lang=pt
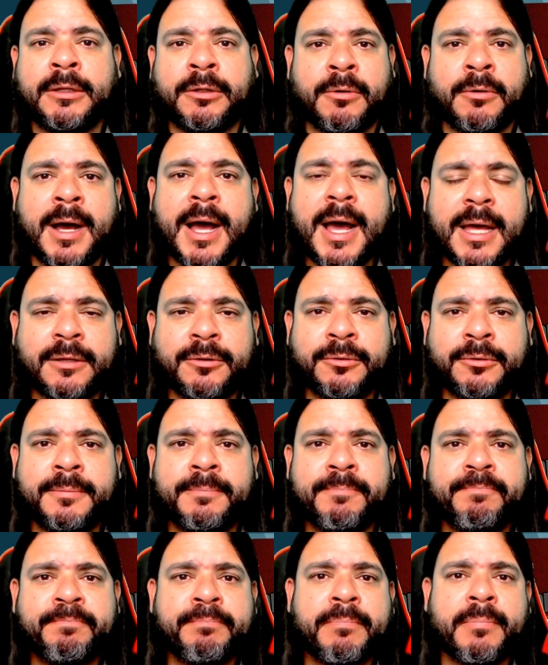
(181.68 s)
o Elton
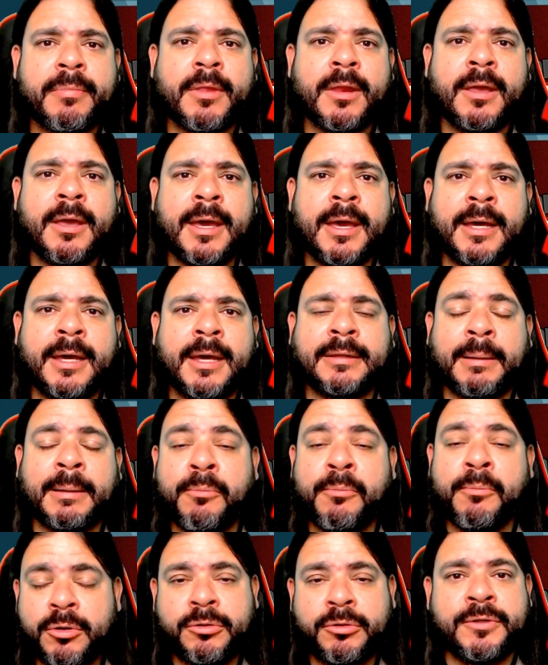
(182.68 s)
Rato, é, tá
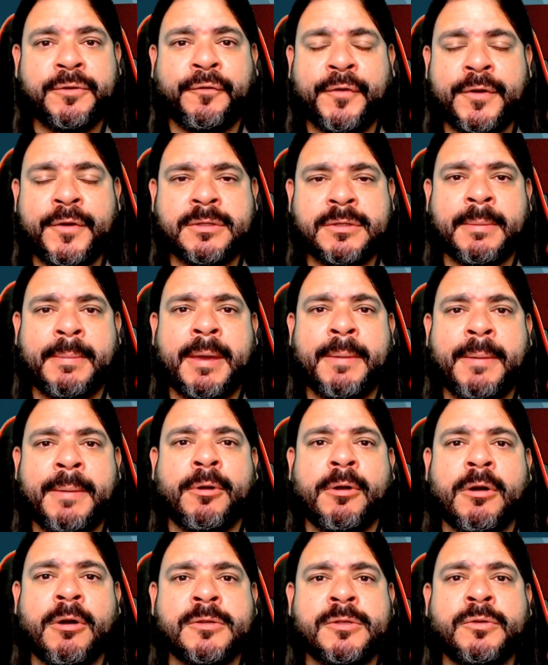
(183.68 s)
muito difícil também
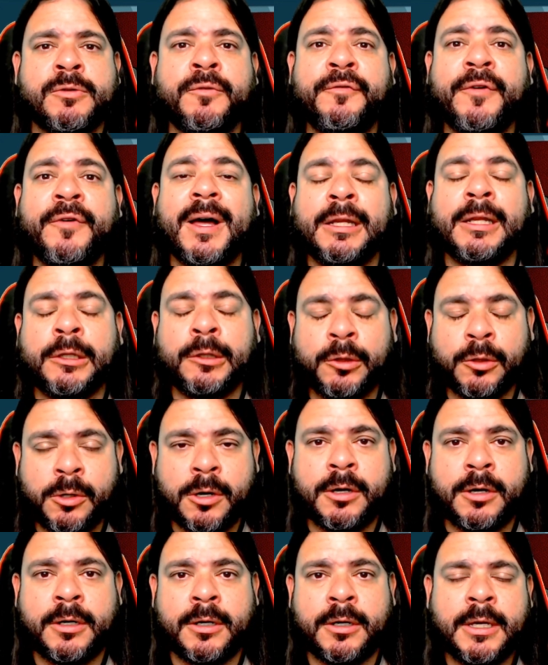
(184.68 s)
por causa do
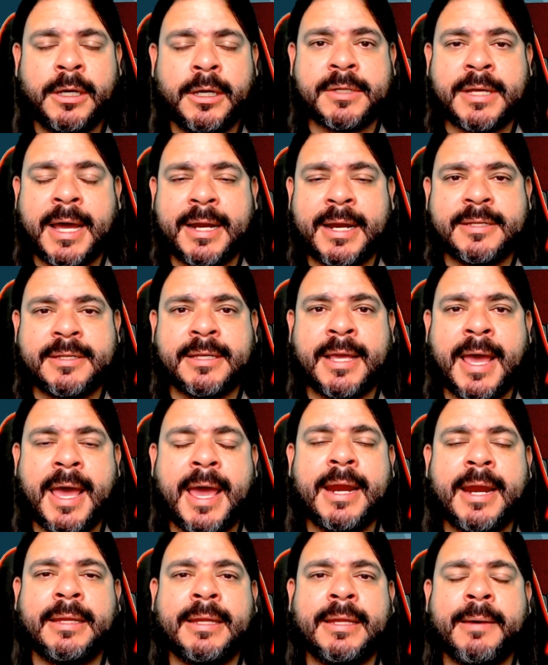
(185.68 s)
valor que os caras
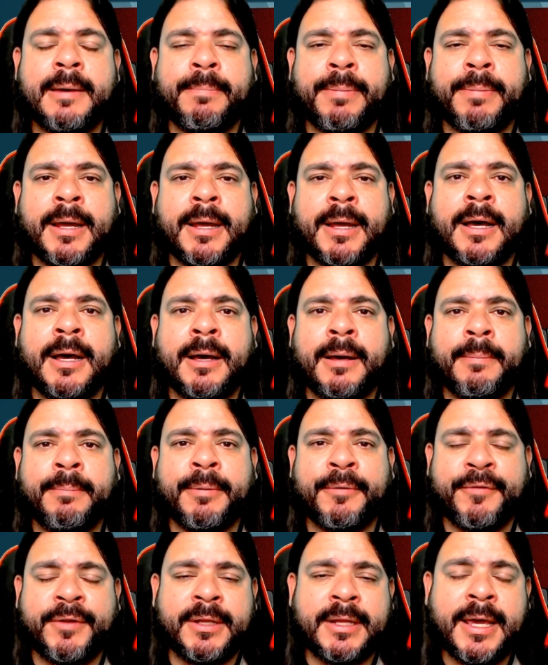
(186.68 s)
querem, né, pra,
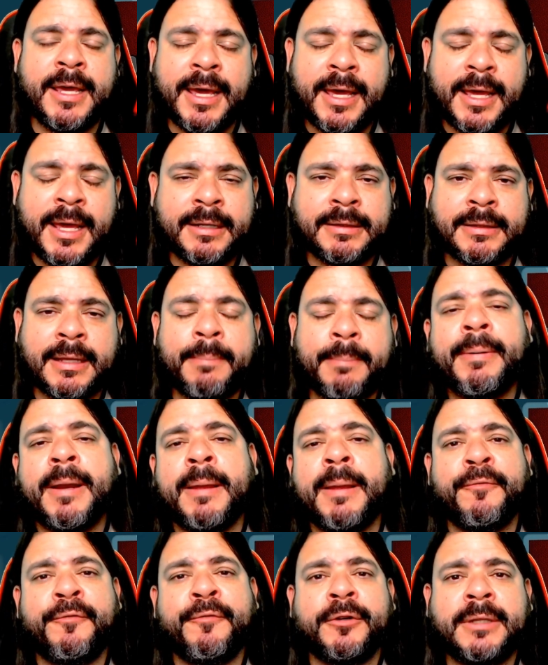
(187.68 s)
pra vender ele, tá
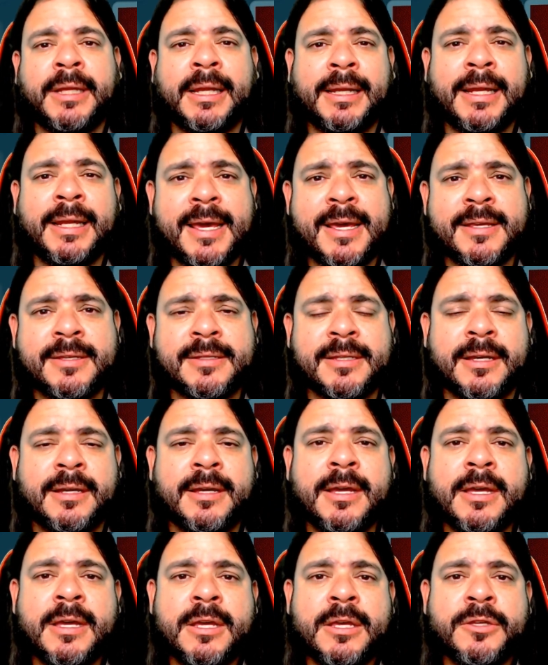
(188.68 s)
pra ir pro
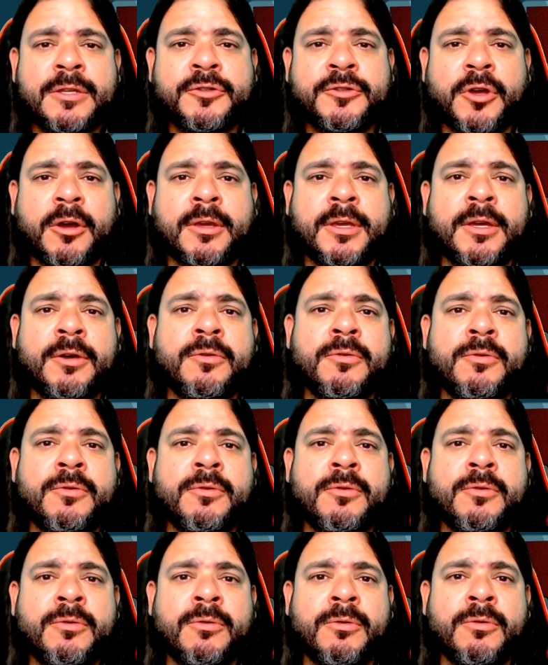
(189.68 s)
Fortaleza. Só que
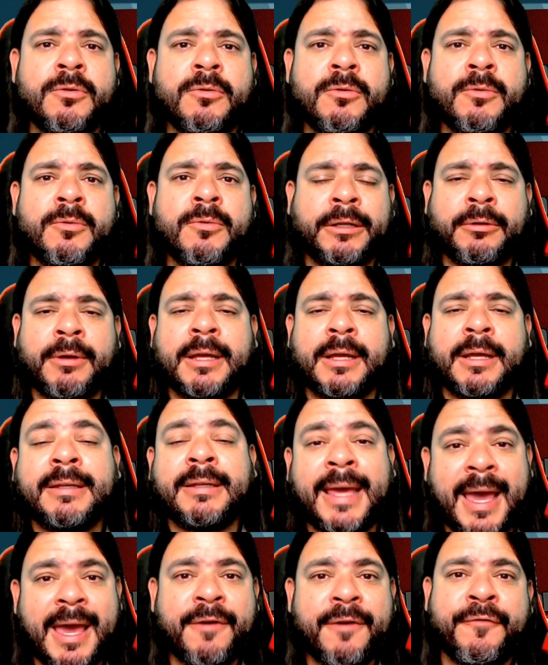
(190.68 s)
o, o Elton
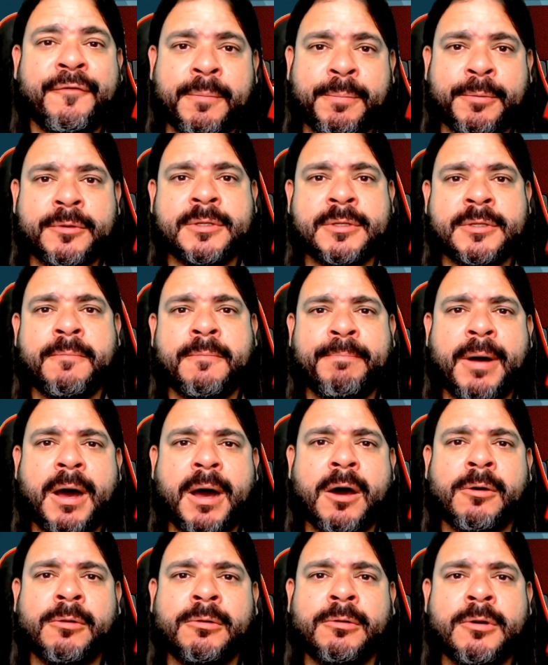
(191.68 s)
Rato quer vir pro São
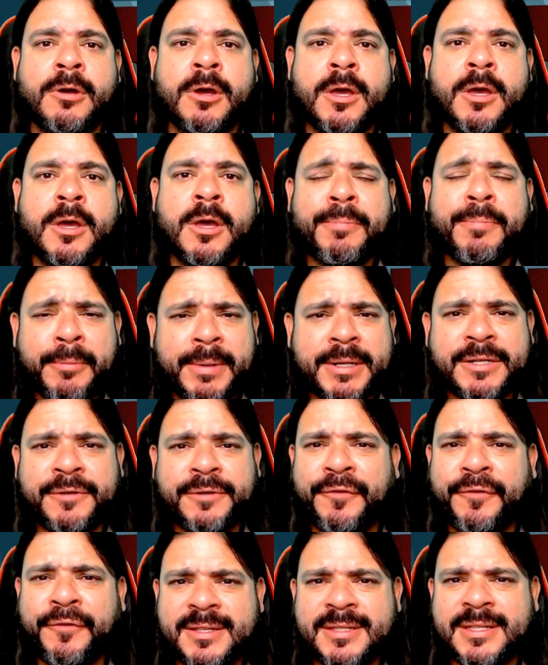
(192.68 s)
Paulo. E por uma
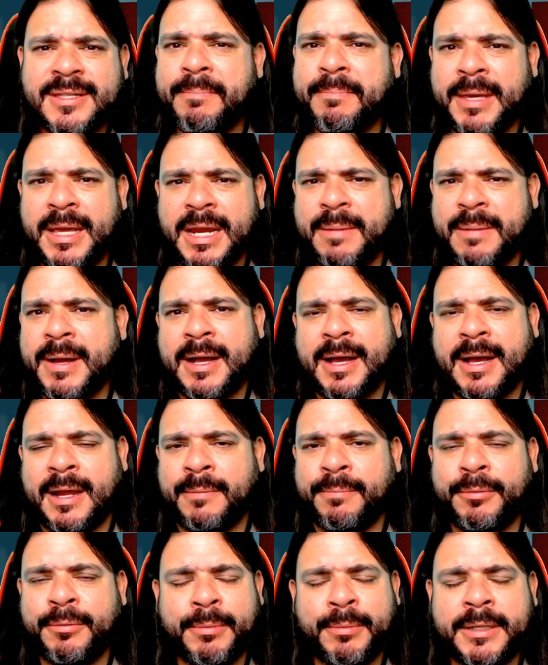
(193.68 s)
diferença mínima,
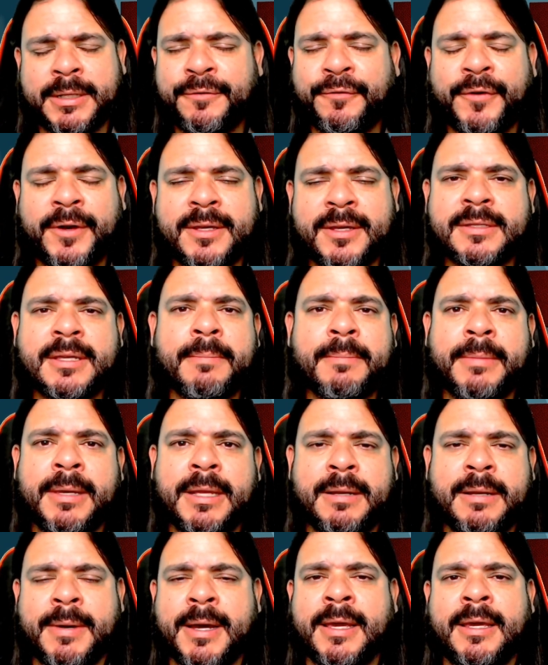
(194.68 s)
cara. Por uma diferença
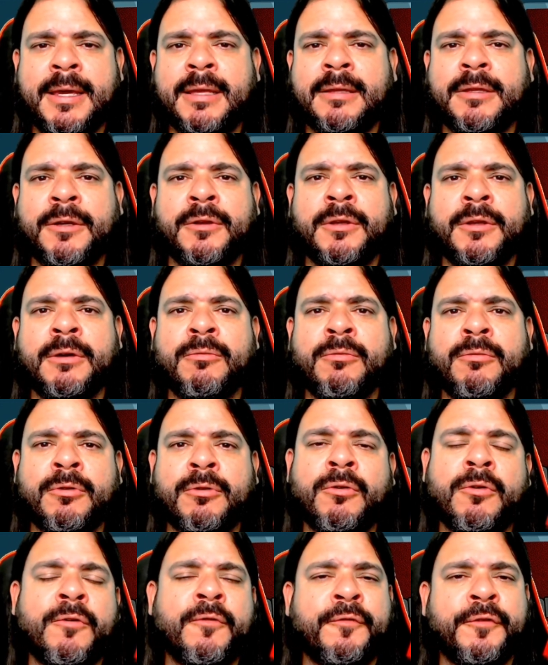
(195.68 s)
mínima aí entre o
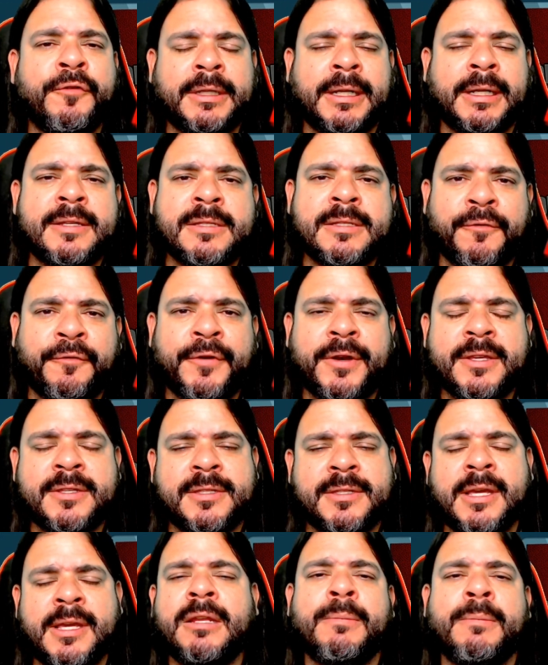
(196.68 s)
que o Fortaleza tá
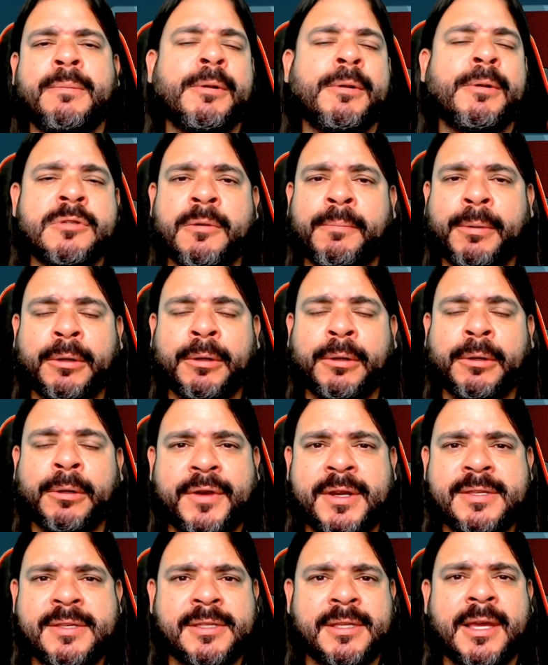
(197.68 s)
oferecendo e pelo que o São Paulo tá
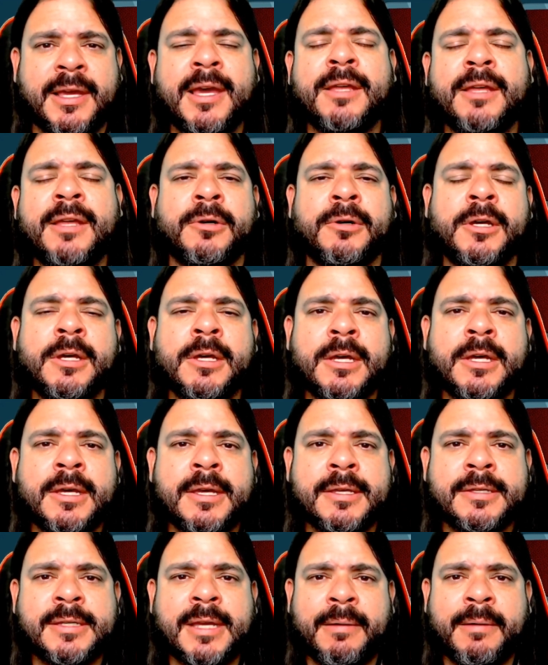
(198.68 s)
oferecendo,
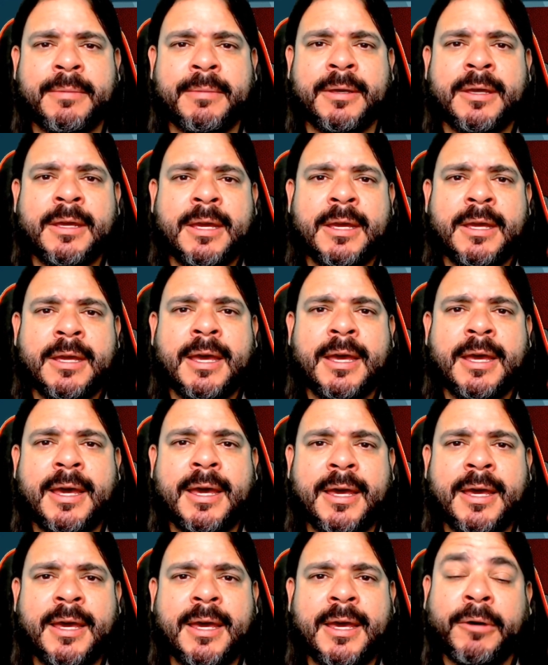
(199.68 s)
sabe?
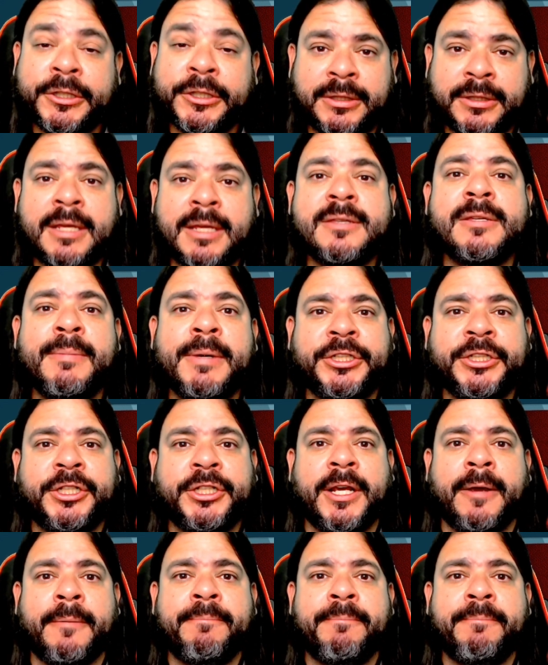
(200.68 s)
É, eu acho que tem que se
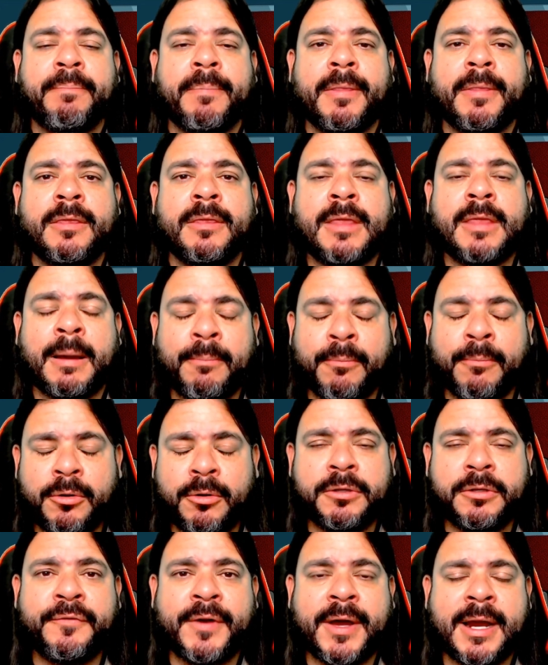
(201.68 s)
mexer. Tá
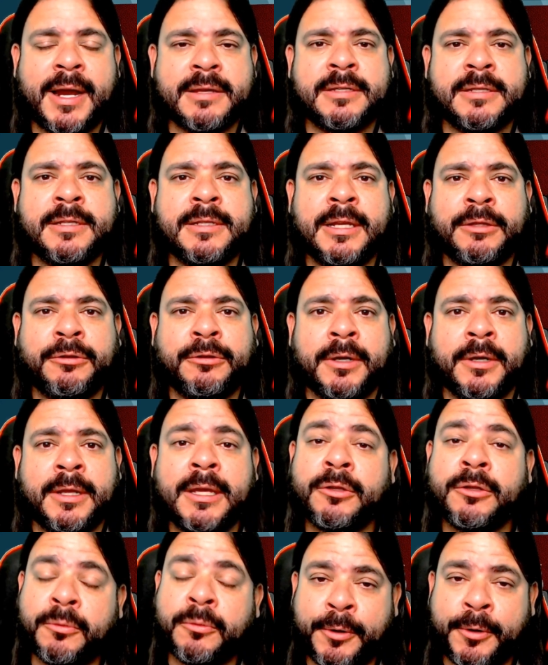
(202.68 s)
muito devagar essa
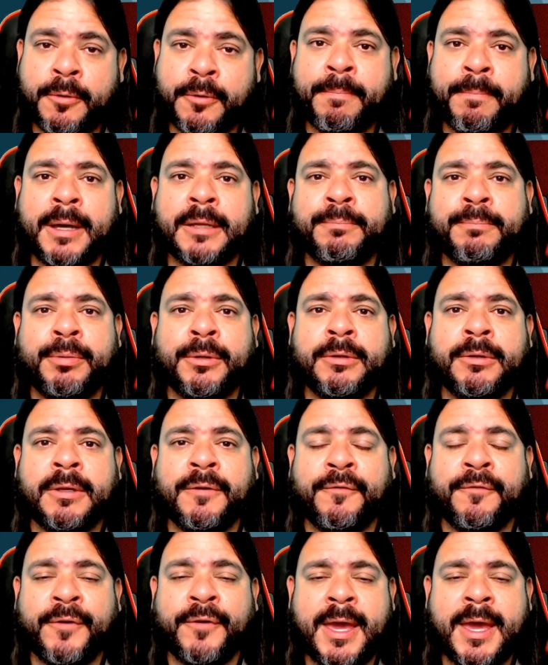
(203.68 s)
diretoria, eu tô preocupado pro ano
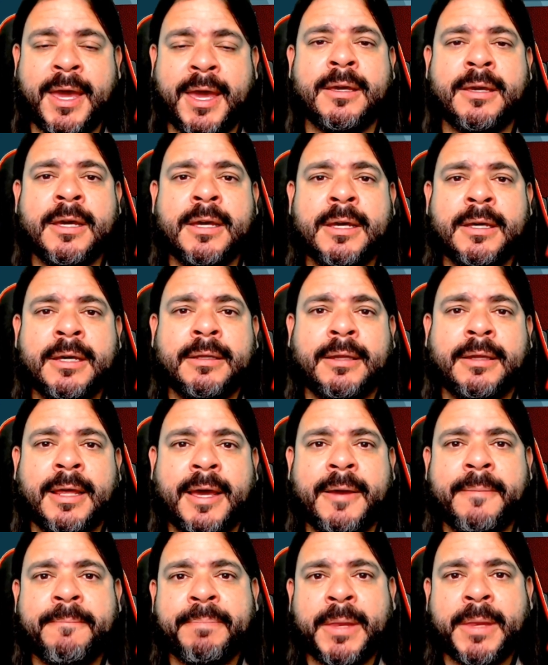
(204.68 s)
que vem,
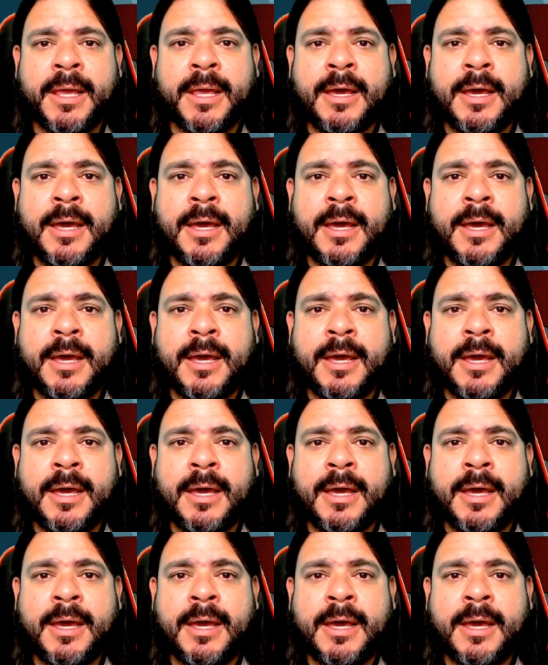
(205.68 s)
né?